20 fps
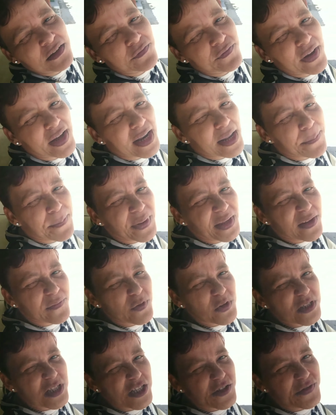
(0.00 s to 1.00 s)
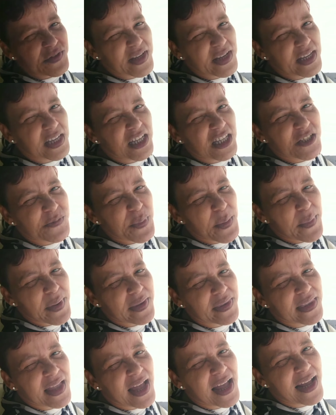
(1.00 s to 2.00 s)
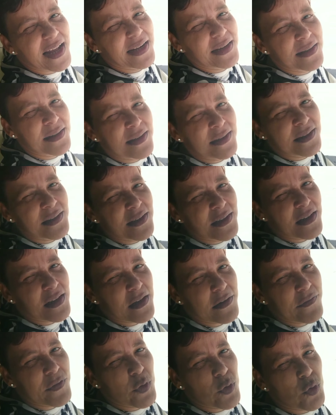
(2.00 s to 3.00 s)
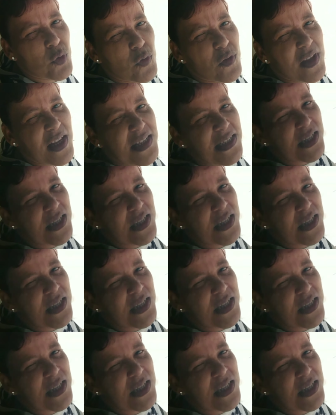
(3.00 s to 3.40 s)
Vale a pena vocês virem aqui experimentar. Viu? Tudo na